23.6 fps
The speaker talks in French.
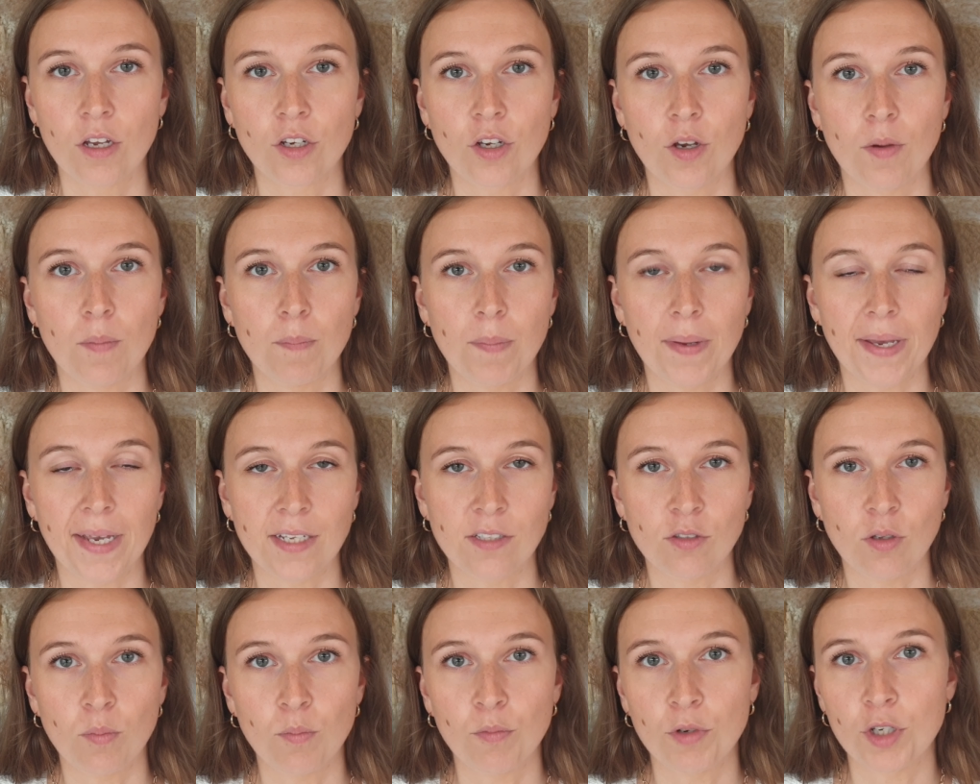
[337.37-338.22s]
comme par
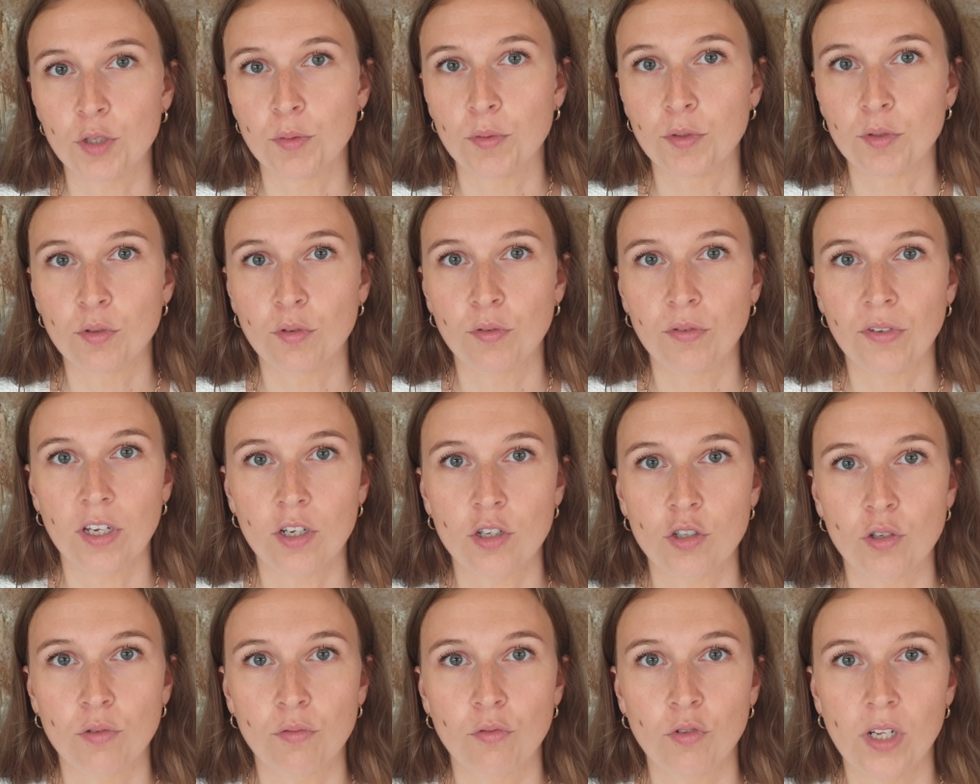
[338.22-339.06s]
exemple, moi je me
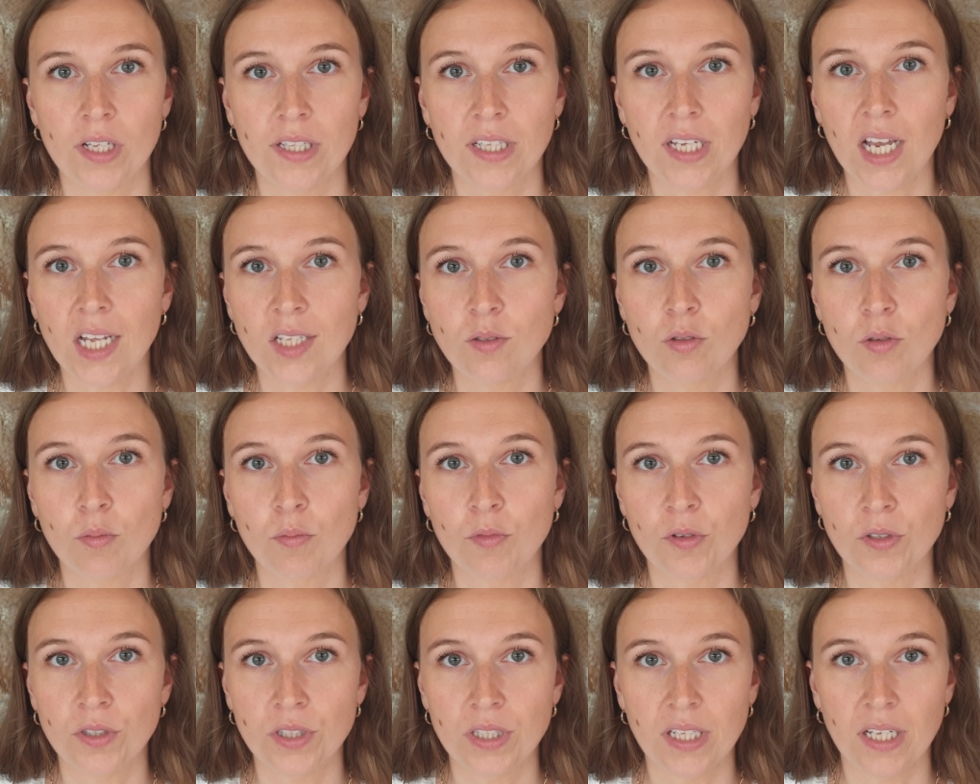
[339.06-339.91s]
souviens, je voulais traduire
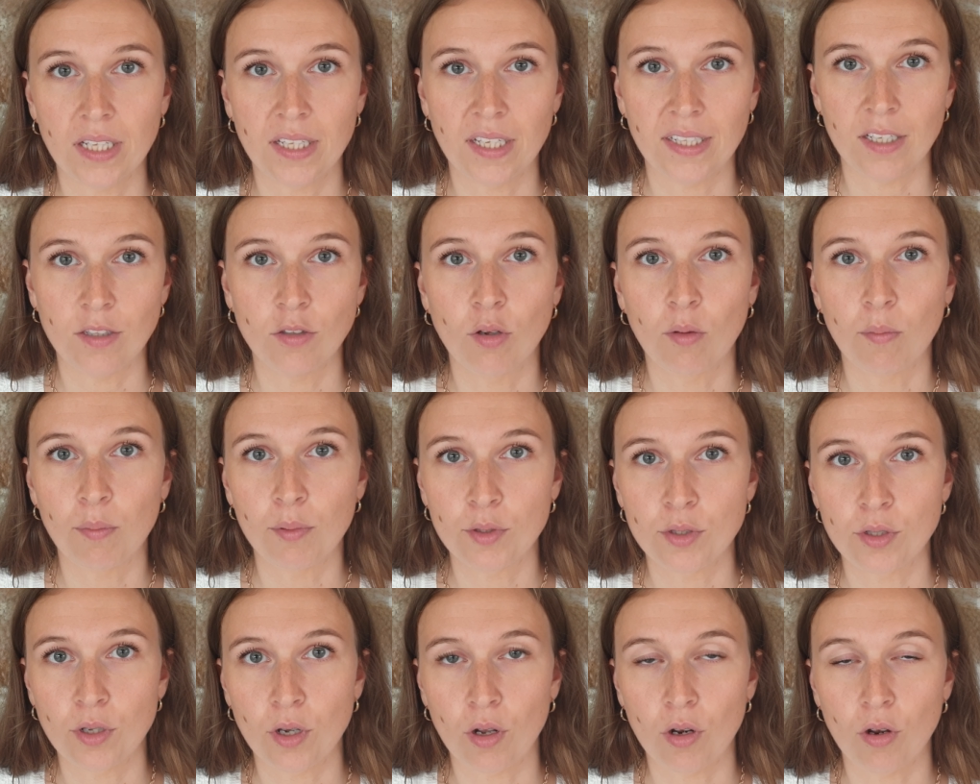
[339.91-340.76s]
mon site internet dans
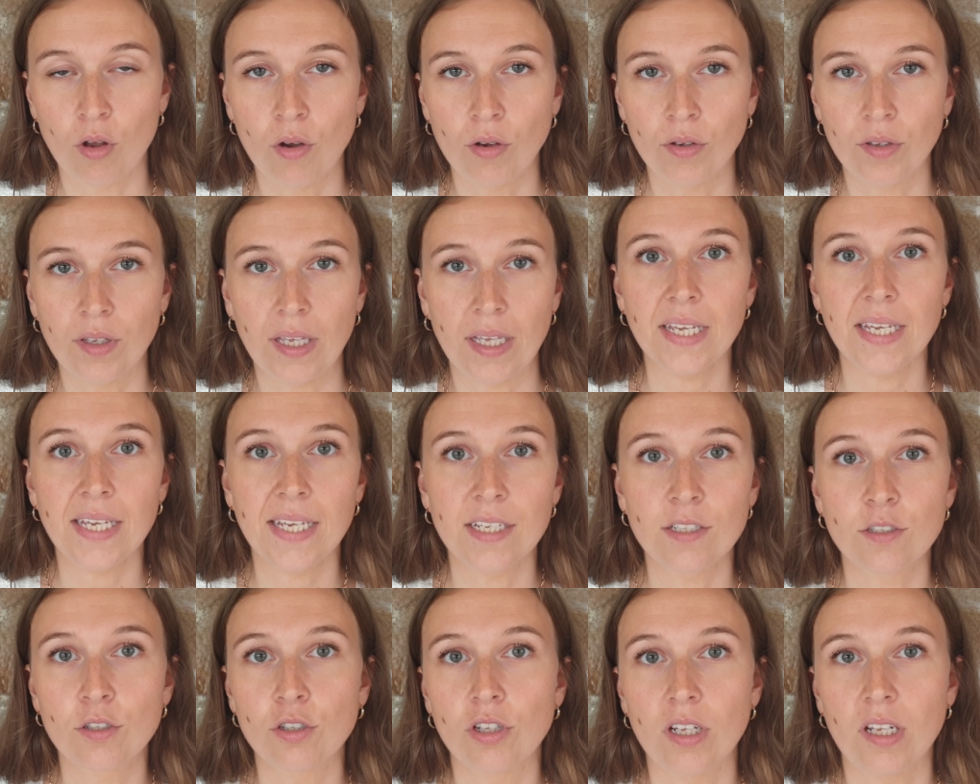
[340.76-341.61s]
plusieurs langues
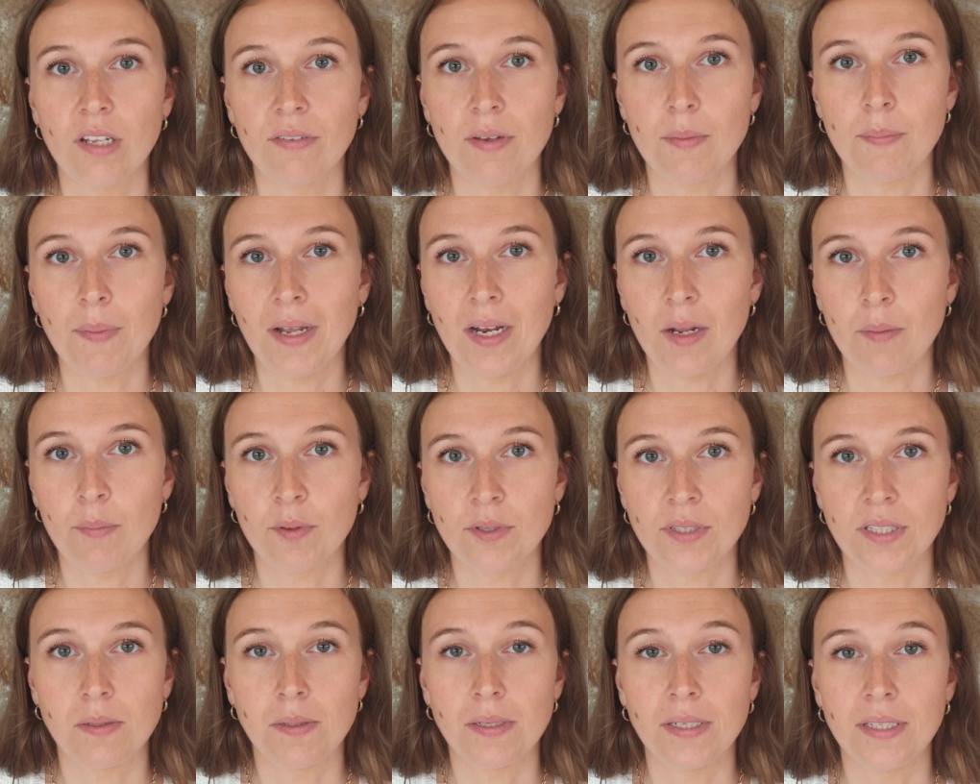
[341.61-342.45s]
et je n'en avais pas la
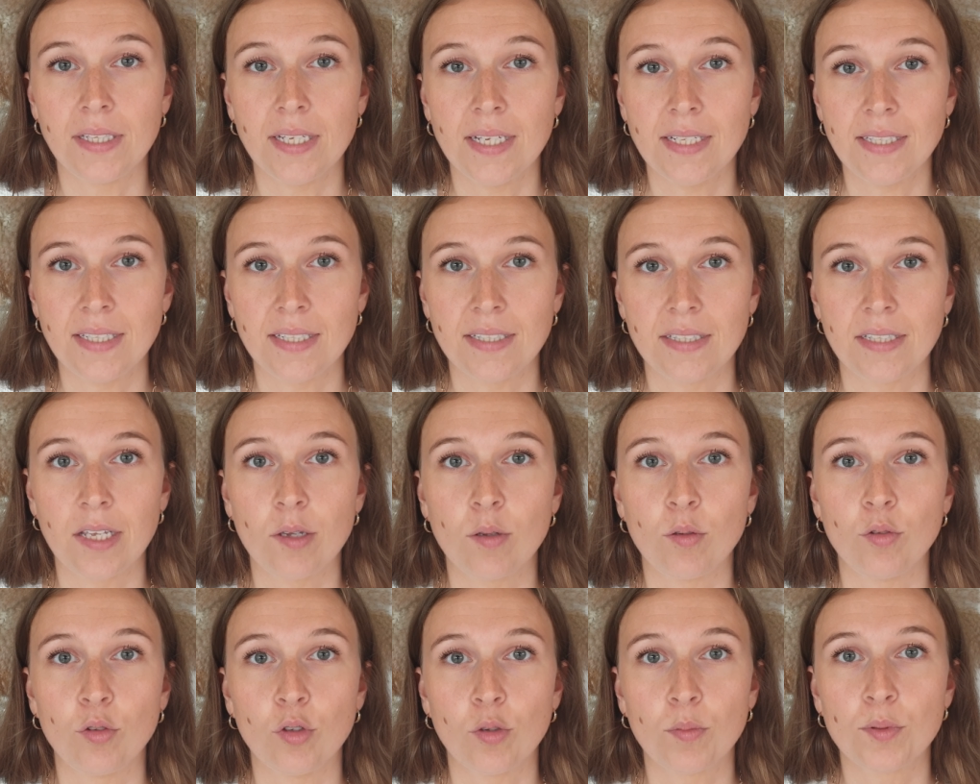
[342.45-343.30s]
possibilité, c'était
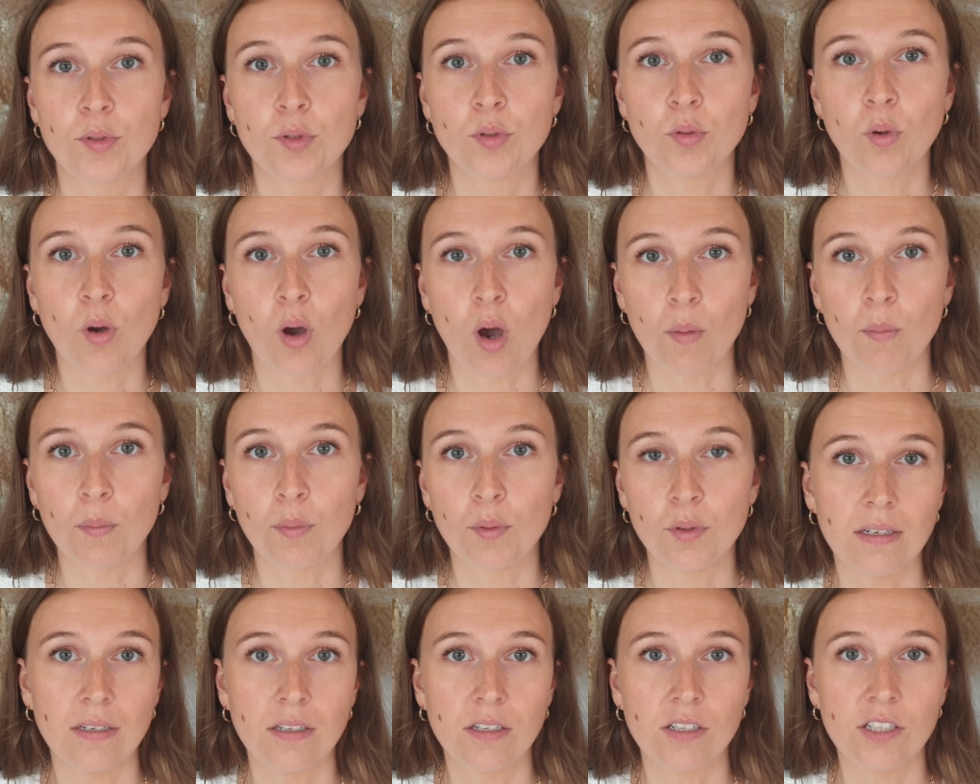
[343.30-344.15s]
une option en
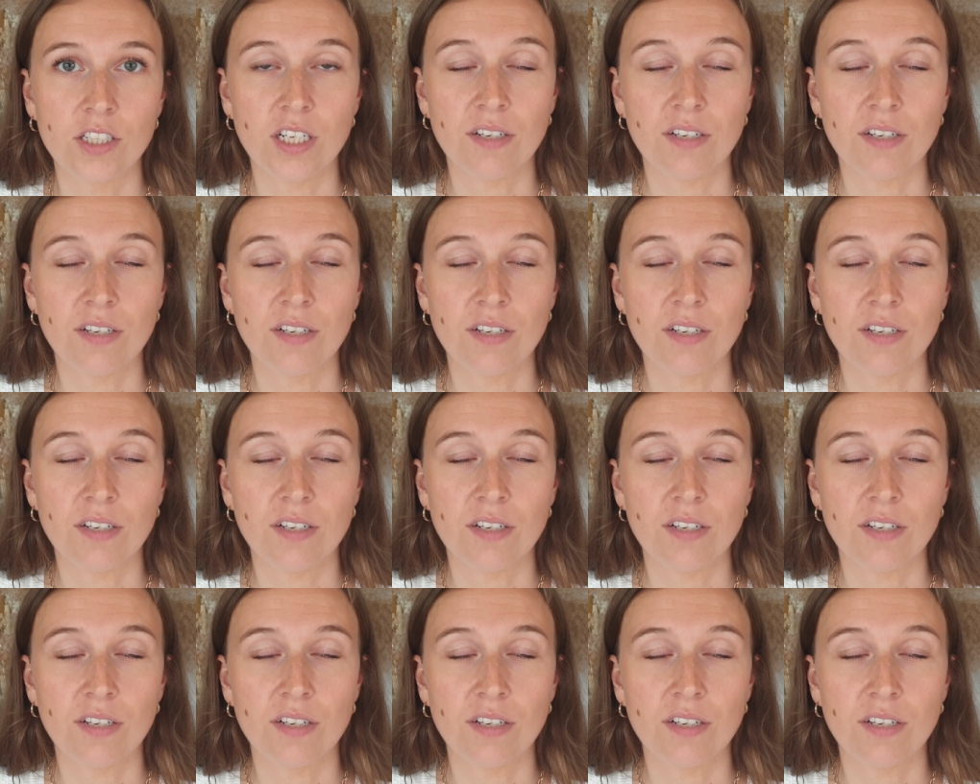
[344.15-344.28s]
plus.